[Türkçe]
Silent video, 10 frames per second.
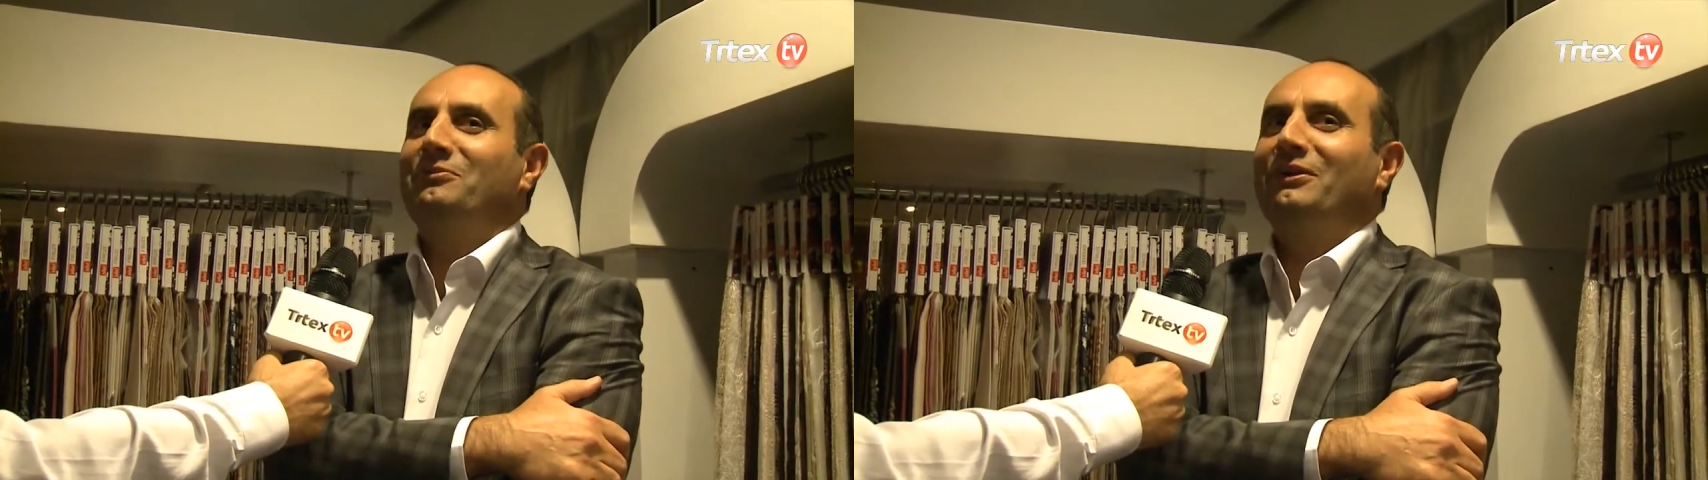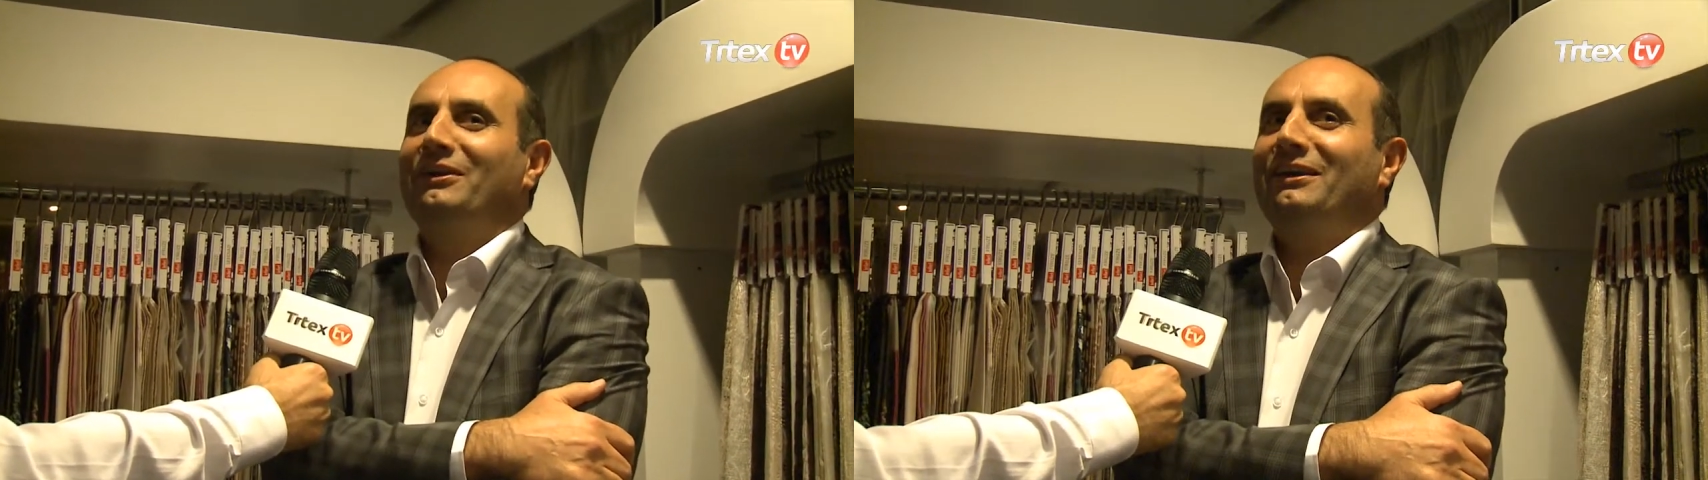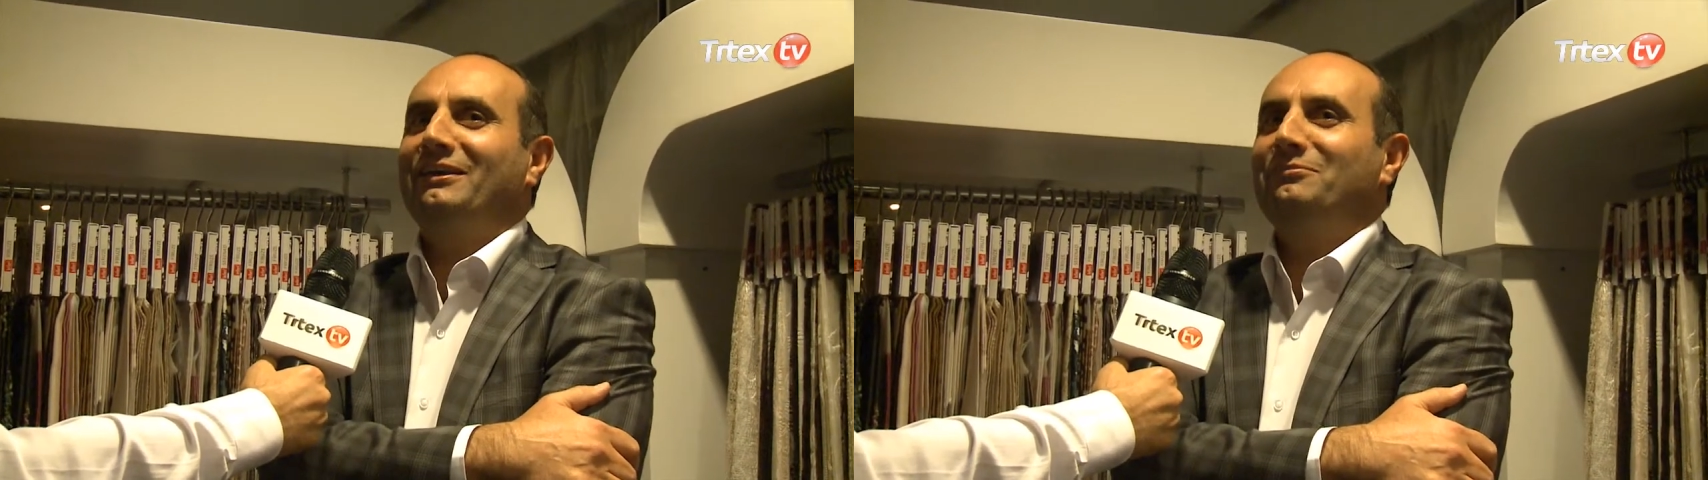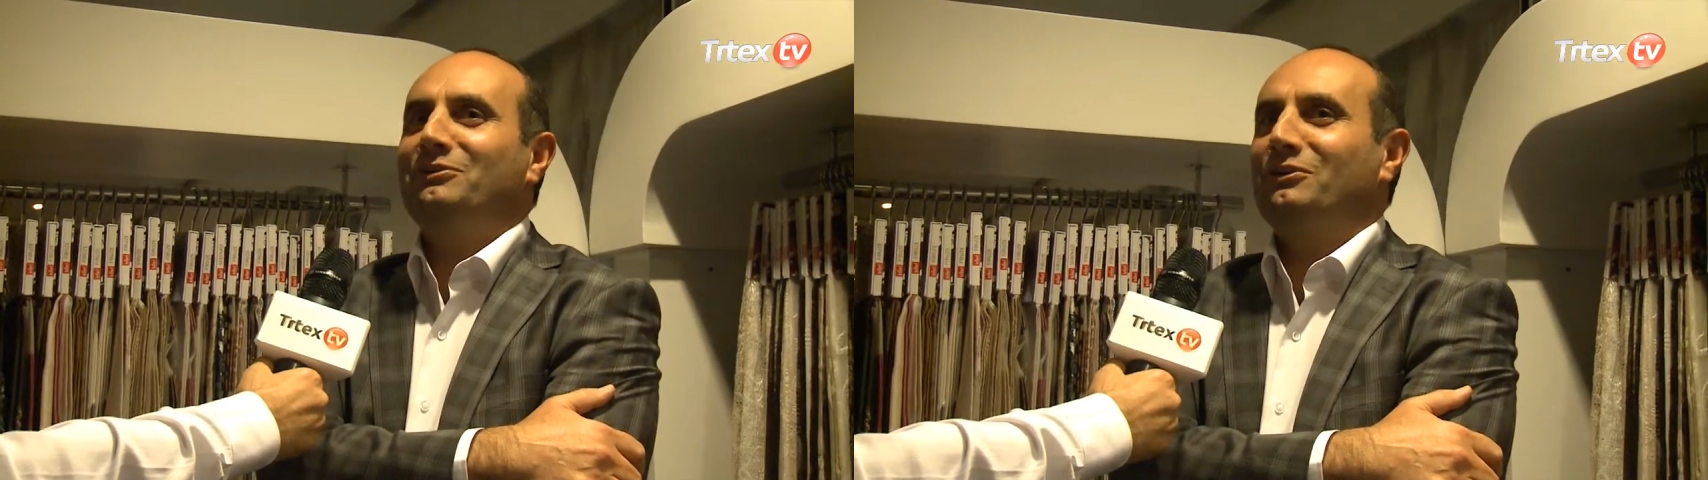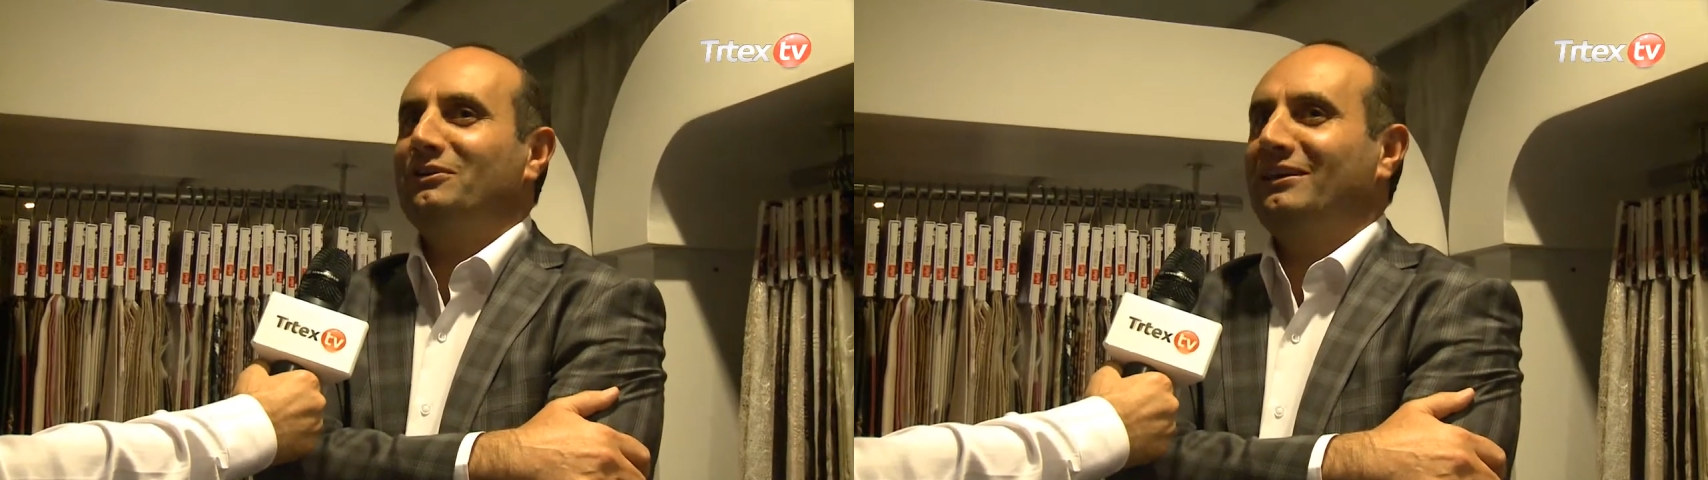Böyle
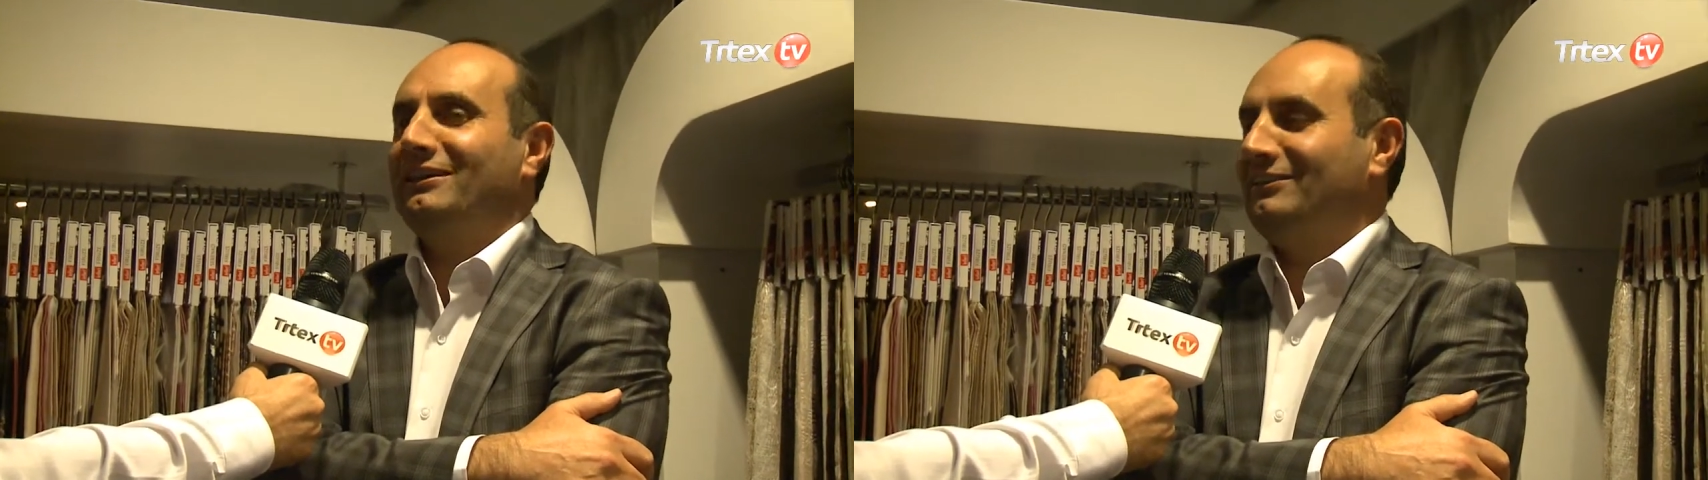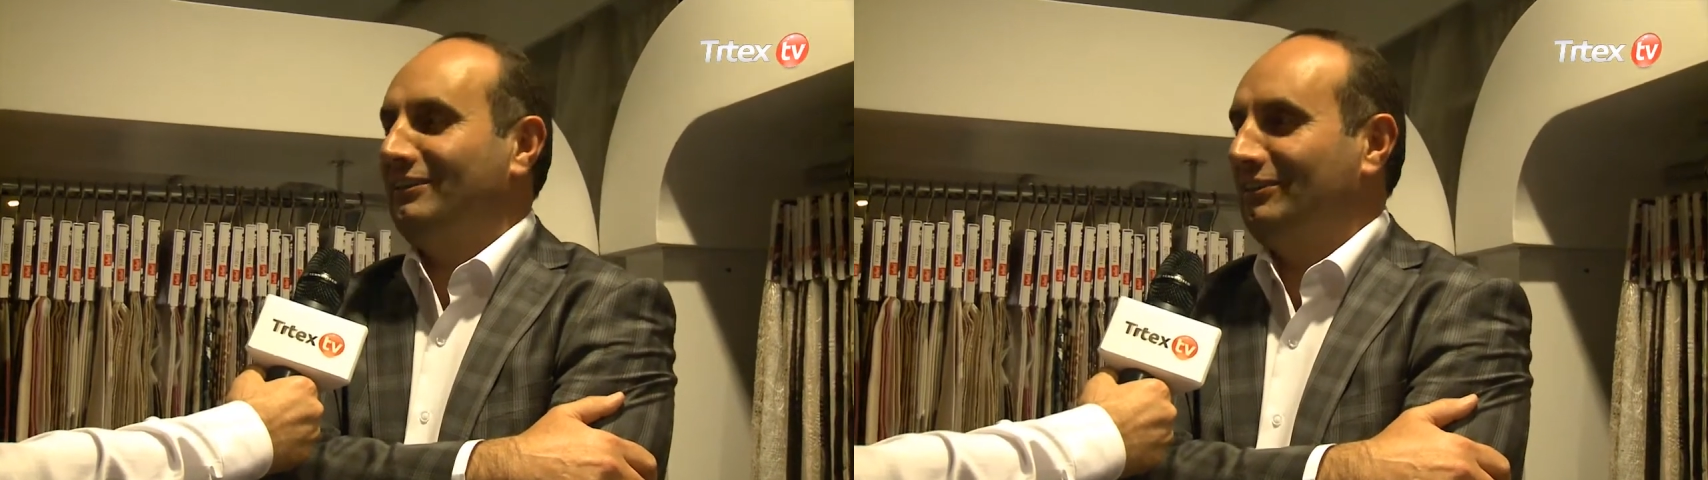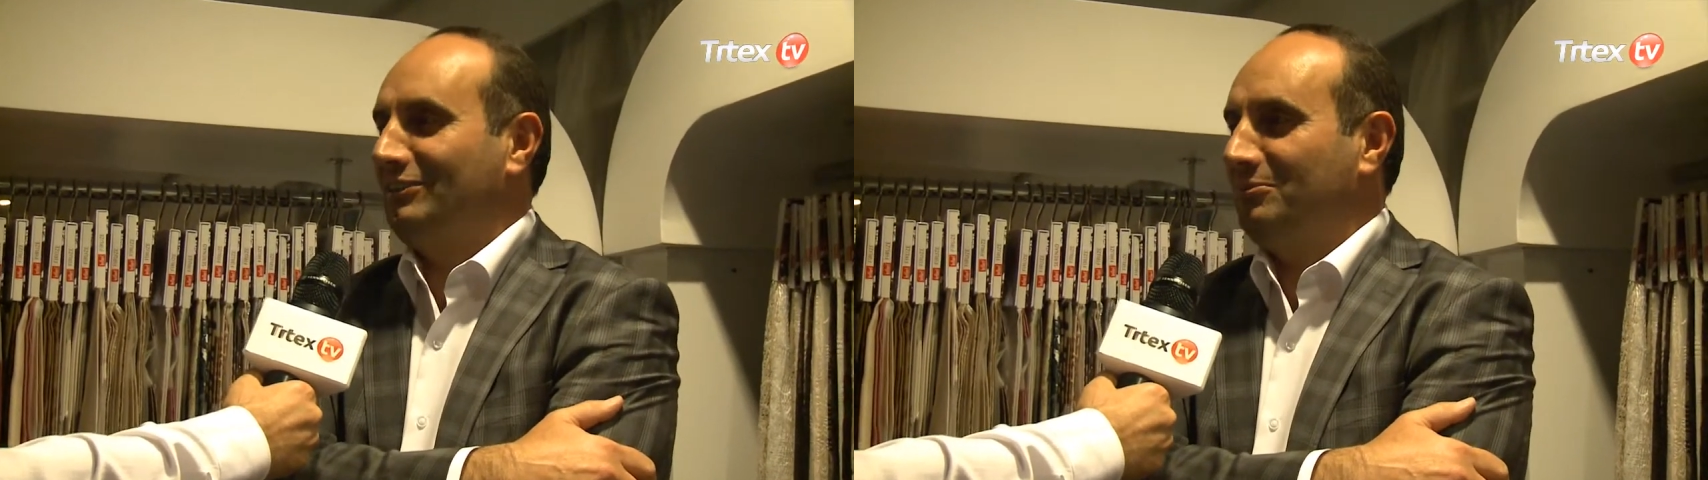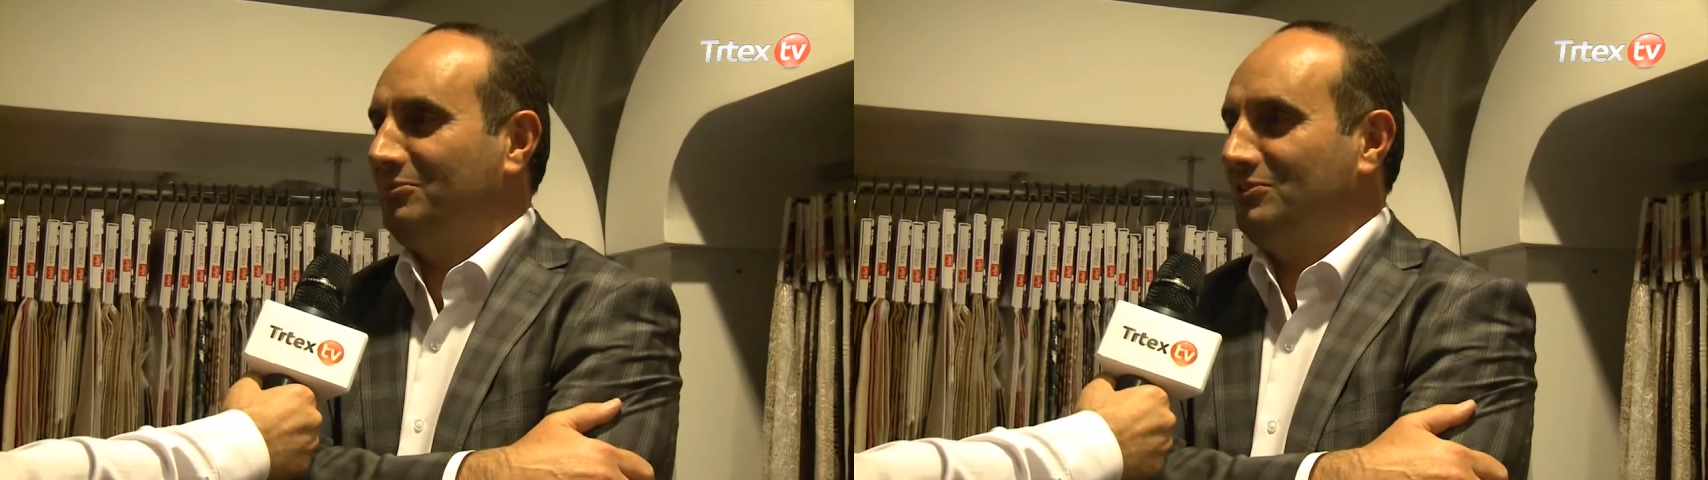bir etkinlikte